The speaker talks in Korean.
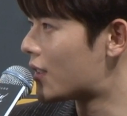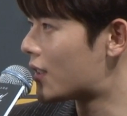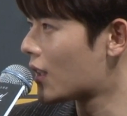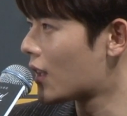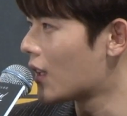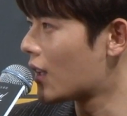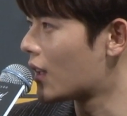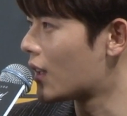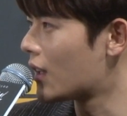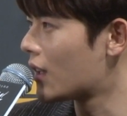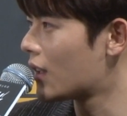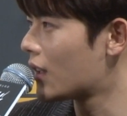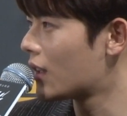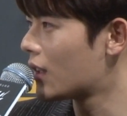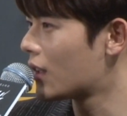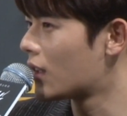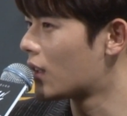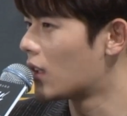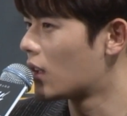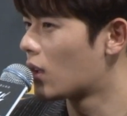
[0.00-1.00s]

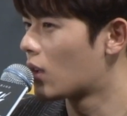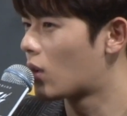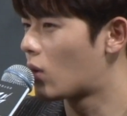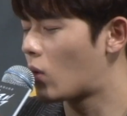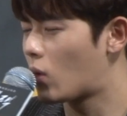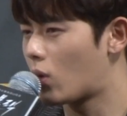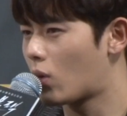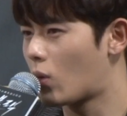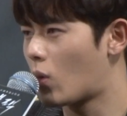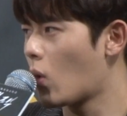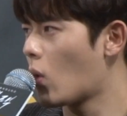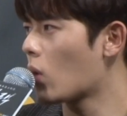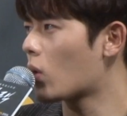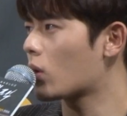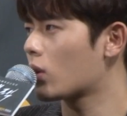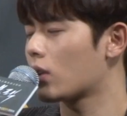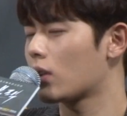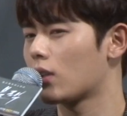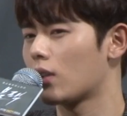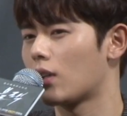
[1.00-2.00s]
메이킹에서 예.
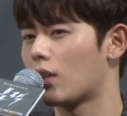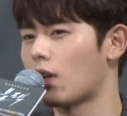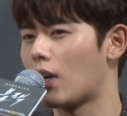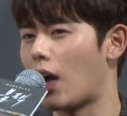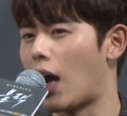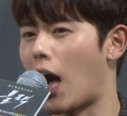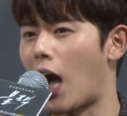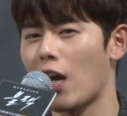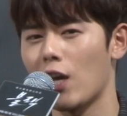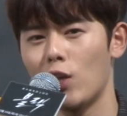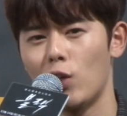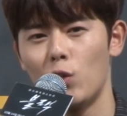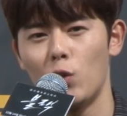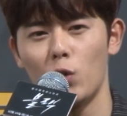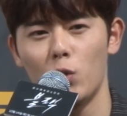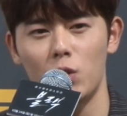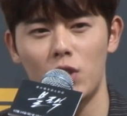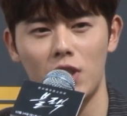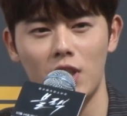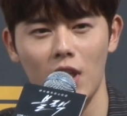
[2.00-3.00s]
꼭
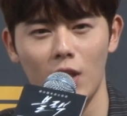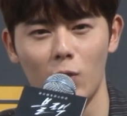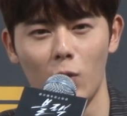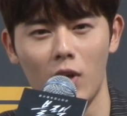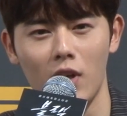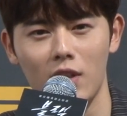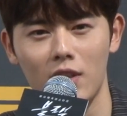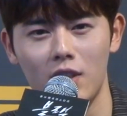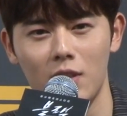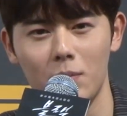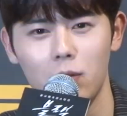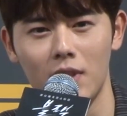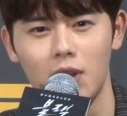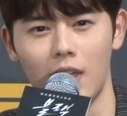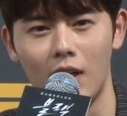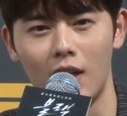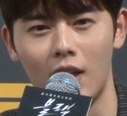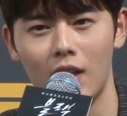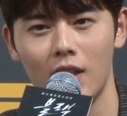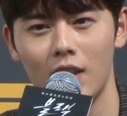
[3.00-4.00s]
아이유 씨의 노래를
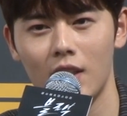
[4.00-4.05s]
틉니다.